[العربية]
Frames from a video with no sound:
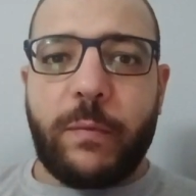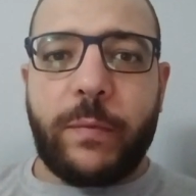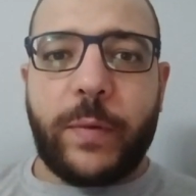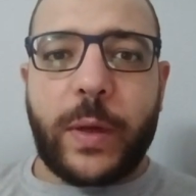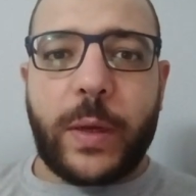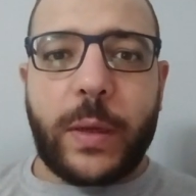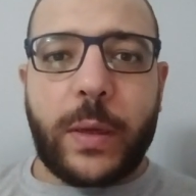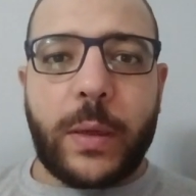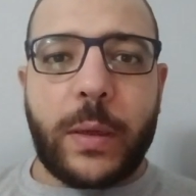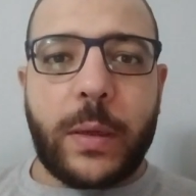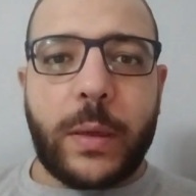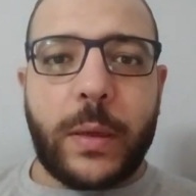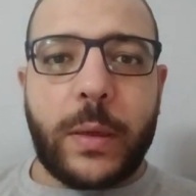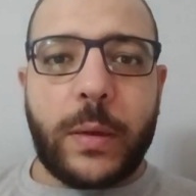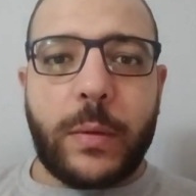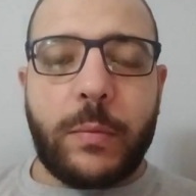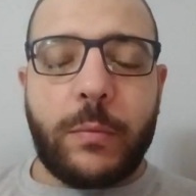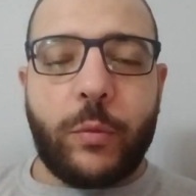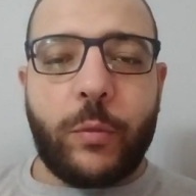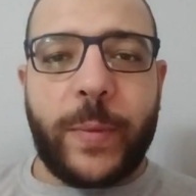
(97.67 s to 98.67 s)
ف
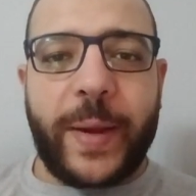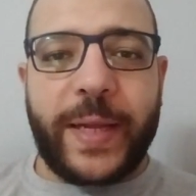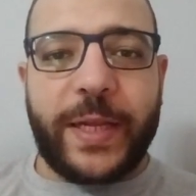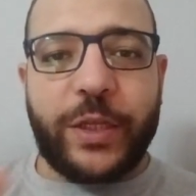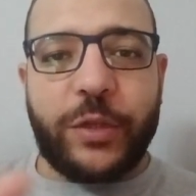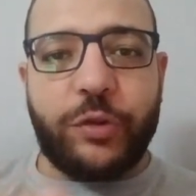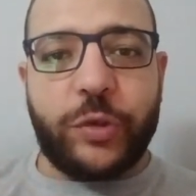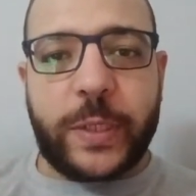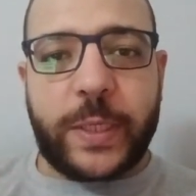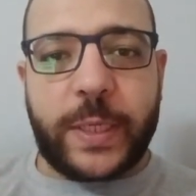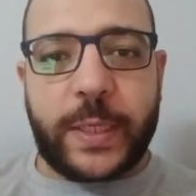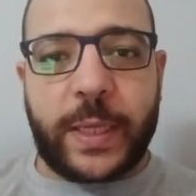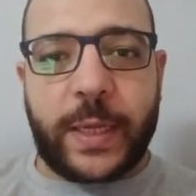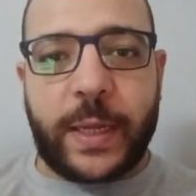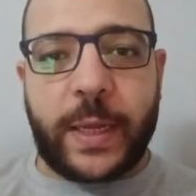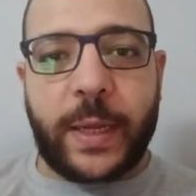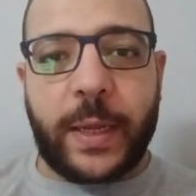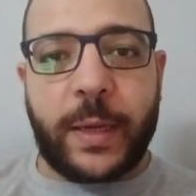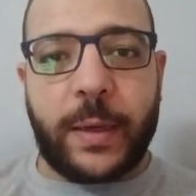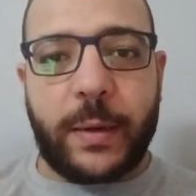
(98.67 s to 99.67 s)
وبعد شويه
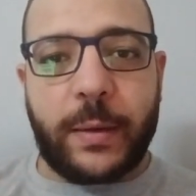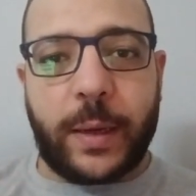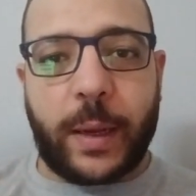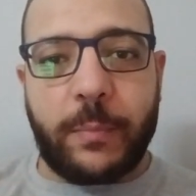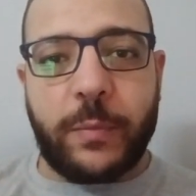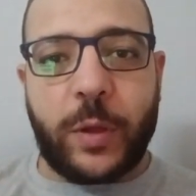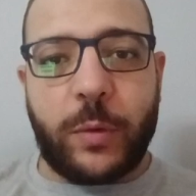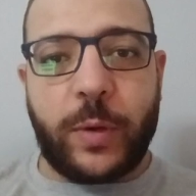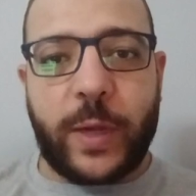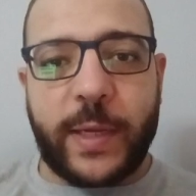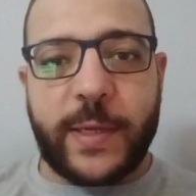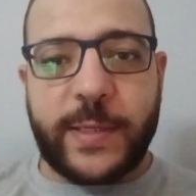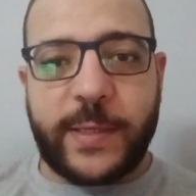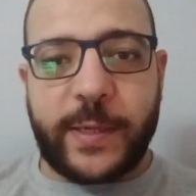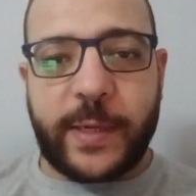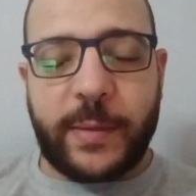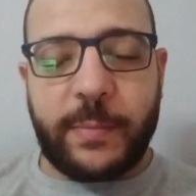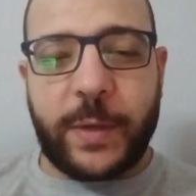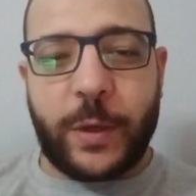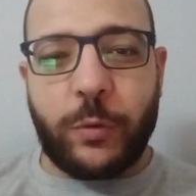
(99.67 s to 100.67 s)
تدخل عبد الواحد
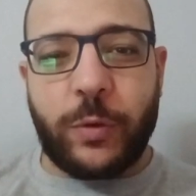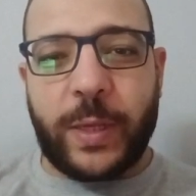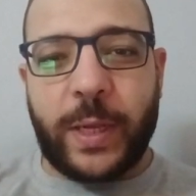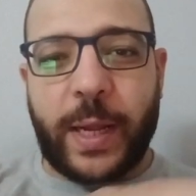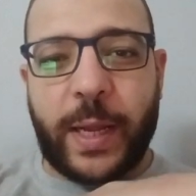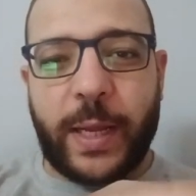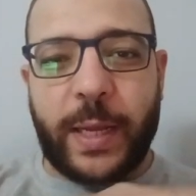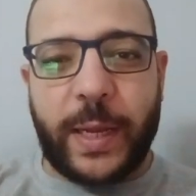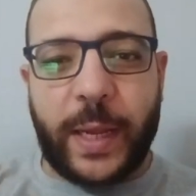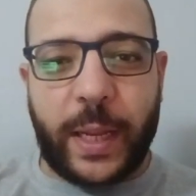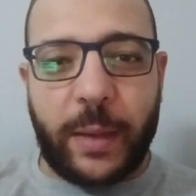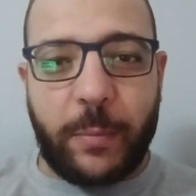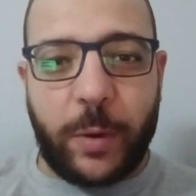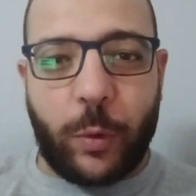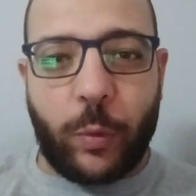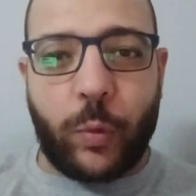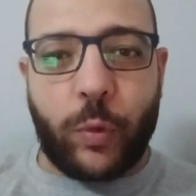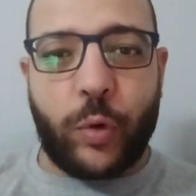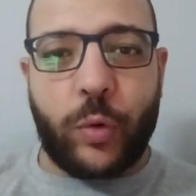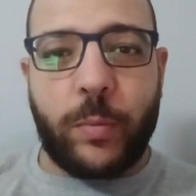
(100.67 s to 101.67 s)
السيب او تدخل اللعيبه
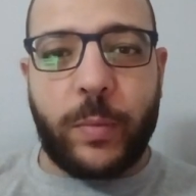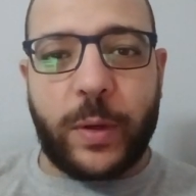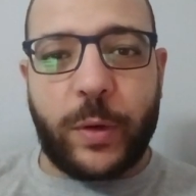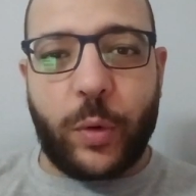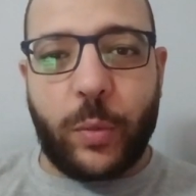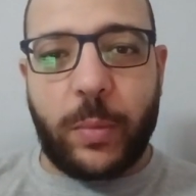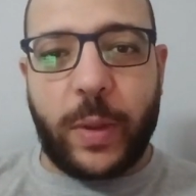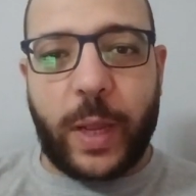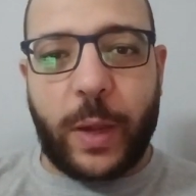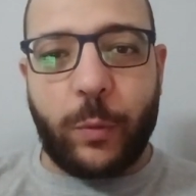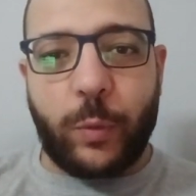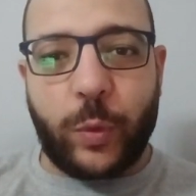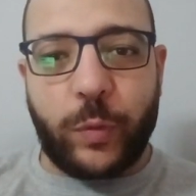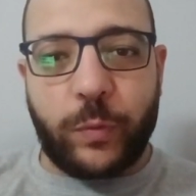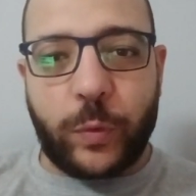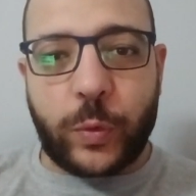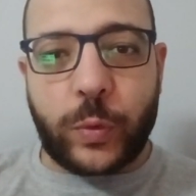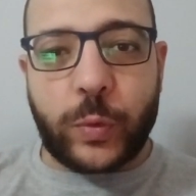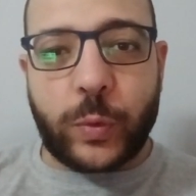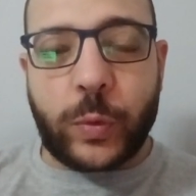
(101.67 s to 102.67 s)
كلهم ان هم يحاولوا
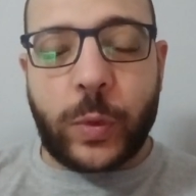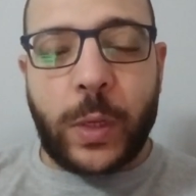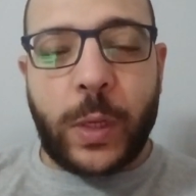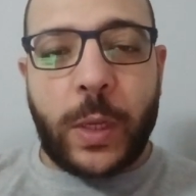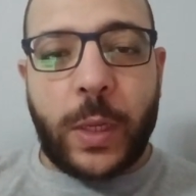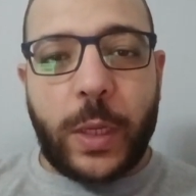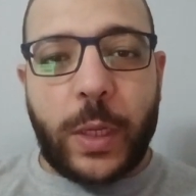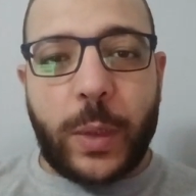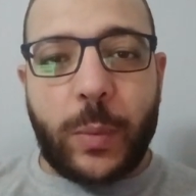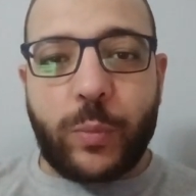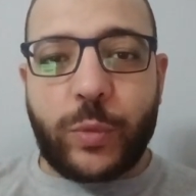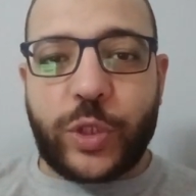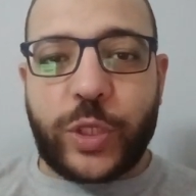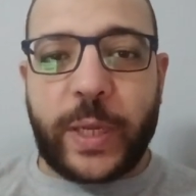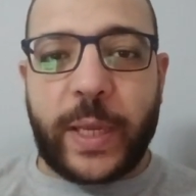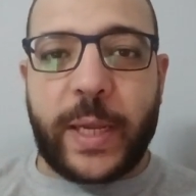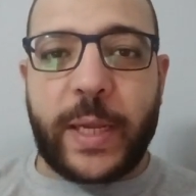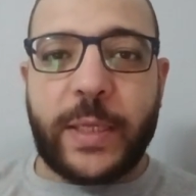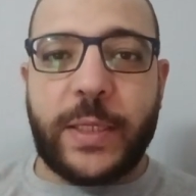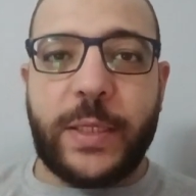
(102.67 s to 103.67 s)
يردوا
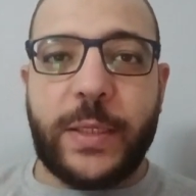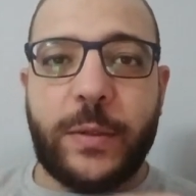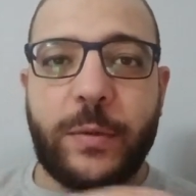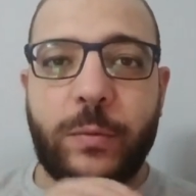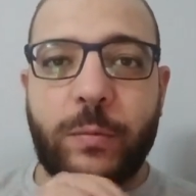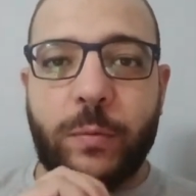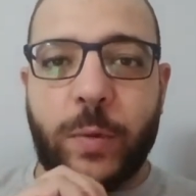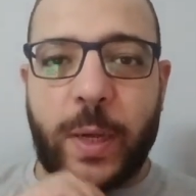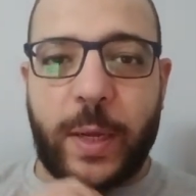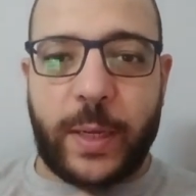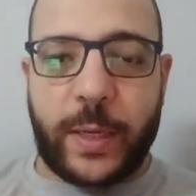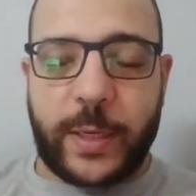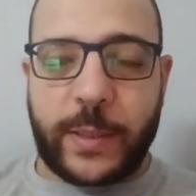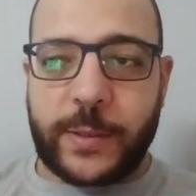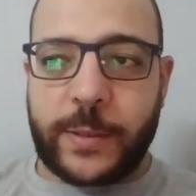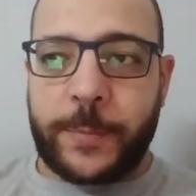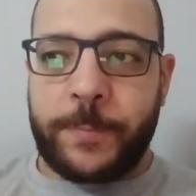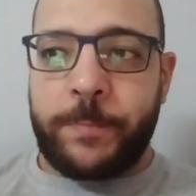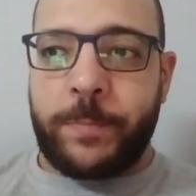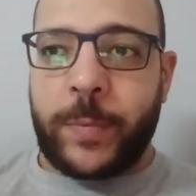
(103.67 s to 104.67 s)
المشكله دي
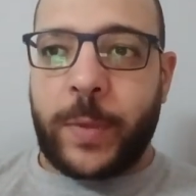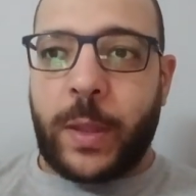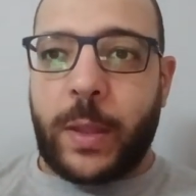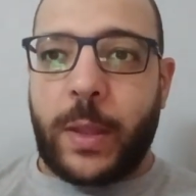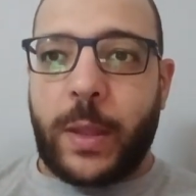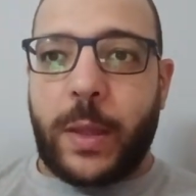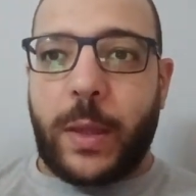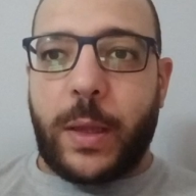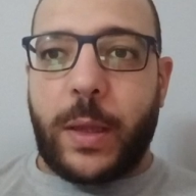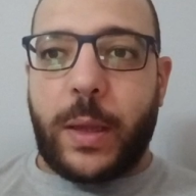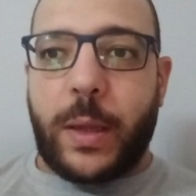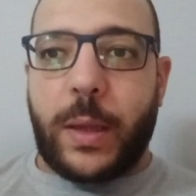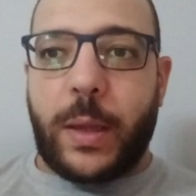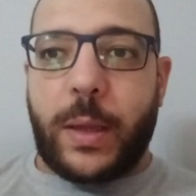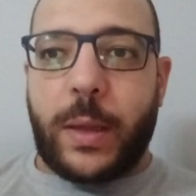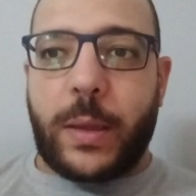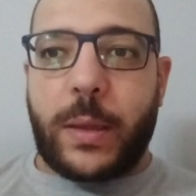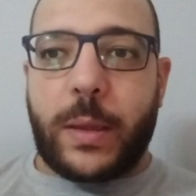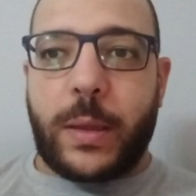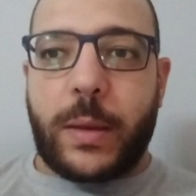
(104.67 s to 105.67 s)
وهكذا
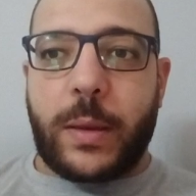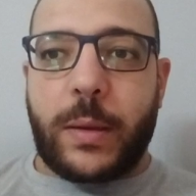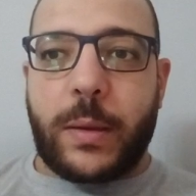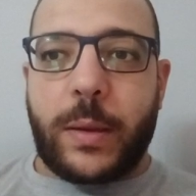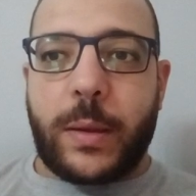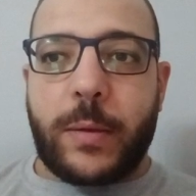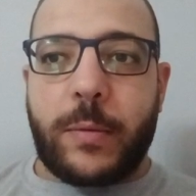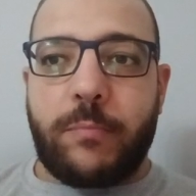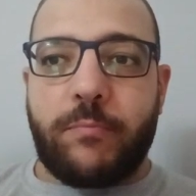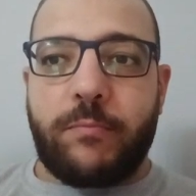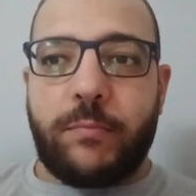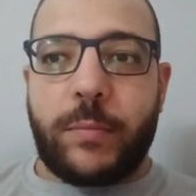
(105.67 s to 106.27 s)
آه